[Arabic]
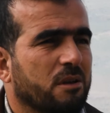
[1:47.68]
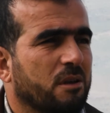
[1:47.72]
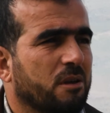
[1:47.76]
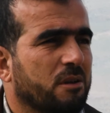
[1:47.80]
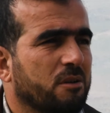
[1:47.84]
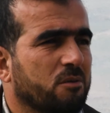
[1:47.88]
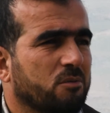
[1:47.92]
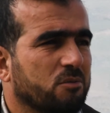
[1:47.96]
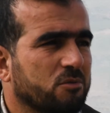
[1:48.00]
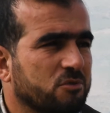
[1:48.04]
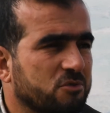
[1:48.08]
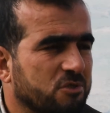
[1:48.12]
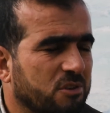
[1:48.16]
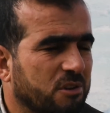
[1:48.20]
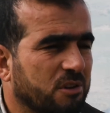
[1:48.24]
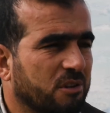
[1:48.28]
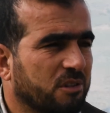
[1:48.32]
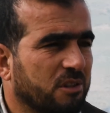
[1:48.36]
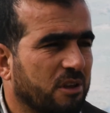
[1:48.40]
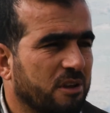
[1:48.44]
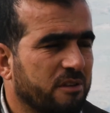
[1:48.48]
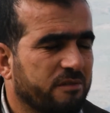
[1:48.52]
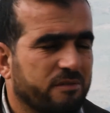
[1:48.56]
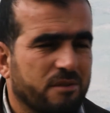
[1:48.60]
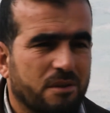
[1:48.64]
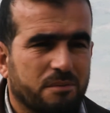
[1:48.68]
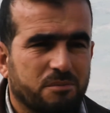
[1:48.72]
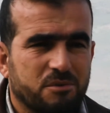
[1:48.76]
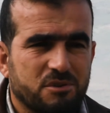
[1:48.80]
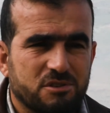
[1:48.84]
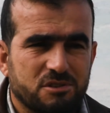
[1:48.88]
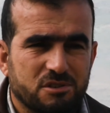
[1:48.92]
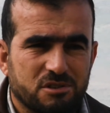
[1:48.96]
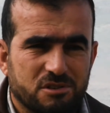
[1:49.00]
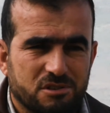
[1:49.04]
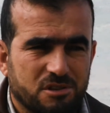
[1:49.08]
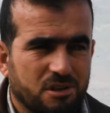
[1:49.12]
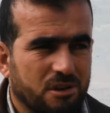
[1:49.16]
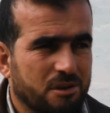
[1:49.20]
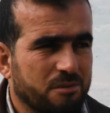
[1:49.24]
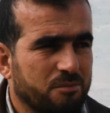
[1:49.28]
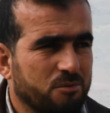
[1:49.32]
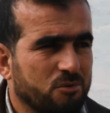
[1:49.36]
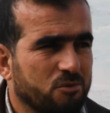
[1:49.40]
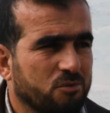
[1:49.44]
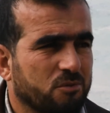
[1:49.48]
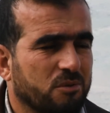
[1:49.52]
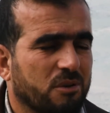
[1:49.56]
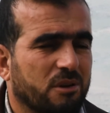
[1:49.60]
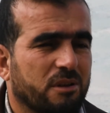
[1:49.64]
يعني ويجي ضيف لا بتحسن
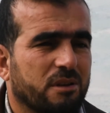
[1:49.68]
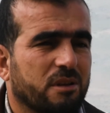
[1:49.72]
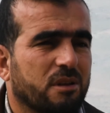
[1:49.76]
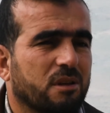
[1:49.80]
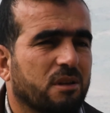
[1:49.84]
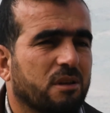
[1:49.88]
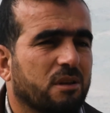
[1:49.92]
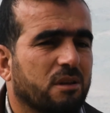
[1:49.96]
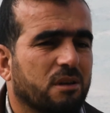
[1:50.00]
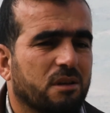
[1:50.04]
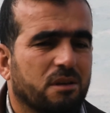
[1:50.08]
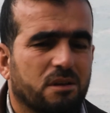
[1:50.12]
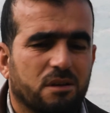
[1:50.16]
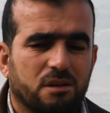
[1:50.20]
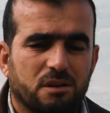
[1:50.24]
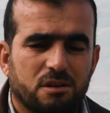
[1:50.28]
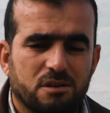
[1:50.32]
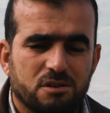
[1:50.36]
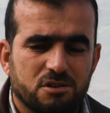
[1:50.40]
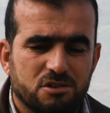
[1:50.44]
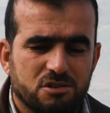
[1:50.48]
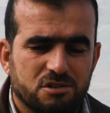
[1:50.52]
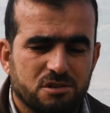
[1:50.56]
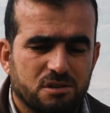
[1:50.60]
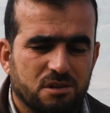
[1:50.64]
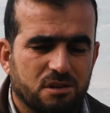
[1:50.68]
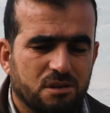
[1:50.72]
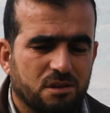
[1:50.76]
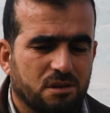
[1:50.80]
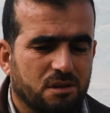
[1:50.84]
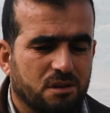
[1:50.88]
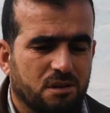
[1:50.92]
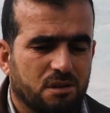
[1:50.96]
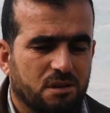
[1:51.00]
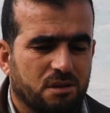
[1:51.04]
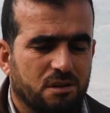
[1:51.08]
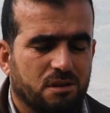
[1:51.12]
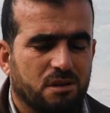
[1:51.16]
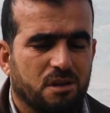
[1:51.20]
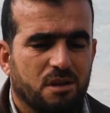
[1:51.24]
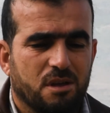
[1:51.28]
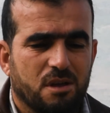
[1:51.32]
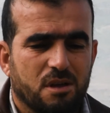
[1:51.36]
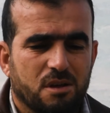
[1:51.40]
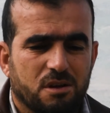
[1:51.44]
تستقبله يعني اي شيء آه،